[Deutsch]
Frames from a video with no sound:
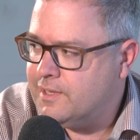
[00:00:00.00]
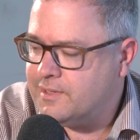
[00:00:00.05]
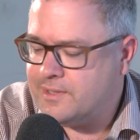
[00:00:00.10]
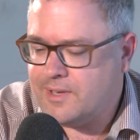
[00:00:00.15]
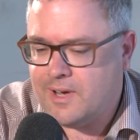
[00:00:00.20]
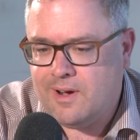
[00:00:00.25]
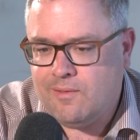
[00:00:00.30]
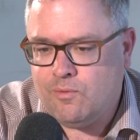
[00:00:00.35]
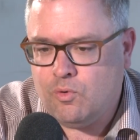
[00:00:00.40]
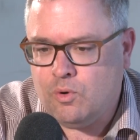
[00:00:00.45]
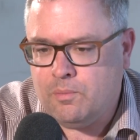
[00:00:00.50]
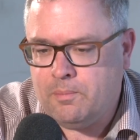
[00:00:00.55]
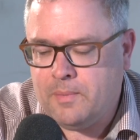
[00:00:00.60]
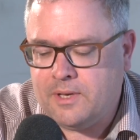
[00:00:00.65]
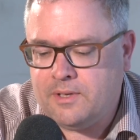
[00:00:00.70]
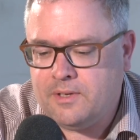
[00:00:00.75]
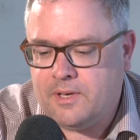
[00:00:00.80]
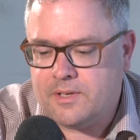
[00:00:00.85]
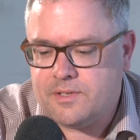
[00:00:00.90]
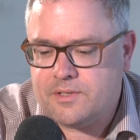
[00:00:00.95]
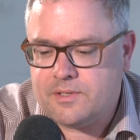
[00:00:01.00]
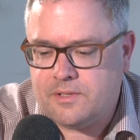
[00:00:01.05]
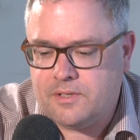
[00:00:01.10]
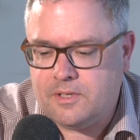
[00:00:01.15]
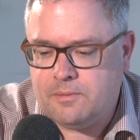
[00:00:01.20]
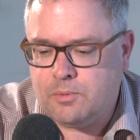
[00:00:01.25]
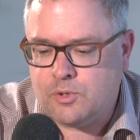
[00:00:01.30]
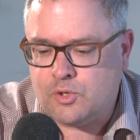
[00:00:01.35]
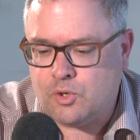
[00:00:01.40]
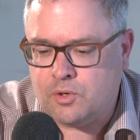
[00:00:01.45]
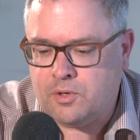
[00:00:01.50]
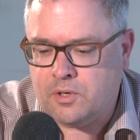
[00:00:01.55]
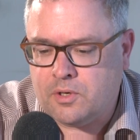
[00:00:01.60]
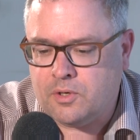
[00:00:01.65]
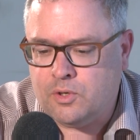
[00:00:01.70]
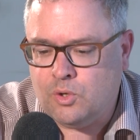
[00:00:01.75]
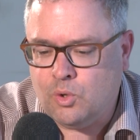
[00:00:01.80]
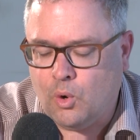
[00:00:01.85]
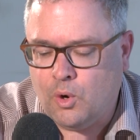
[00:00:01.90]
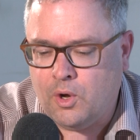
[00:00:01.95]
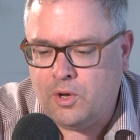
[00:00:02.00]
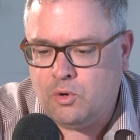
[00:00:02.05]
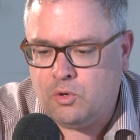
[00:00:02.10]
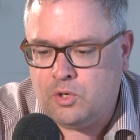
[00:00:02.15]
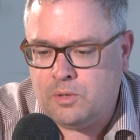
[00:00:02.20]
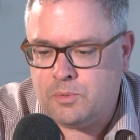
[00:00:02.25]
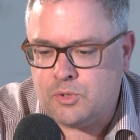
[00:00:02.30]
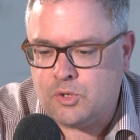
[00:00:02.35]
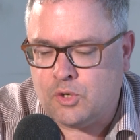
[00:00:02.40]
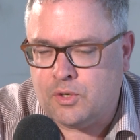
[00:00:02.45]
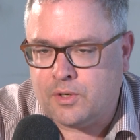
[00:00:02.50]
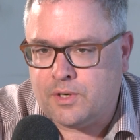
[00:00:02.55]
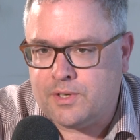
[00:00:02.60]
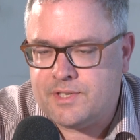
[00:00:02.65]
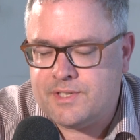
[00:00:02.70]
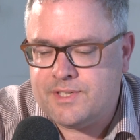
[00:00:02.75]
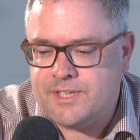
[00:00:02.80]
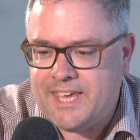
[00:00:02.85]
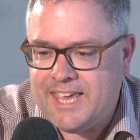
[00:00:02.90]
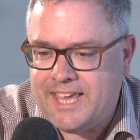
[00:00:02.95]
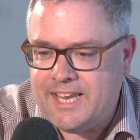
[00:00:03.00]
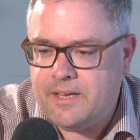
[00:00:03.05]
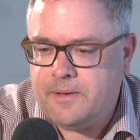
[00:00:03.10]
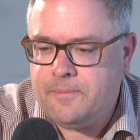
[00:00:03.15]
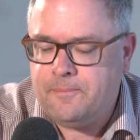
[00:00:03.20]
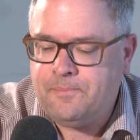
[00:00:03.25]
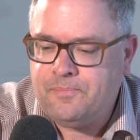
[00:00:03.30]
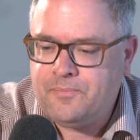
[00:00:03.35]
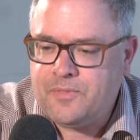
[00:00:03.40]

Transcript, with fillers: da wo im Moment jetzt die besondere 9 und die besondere 10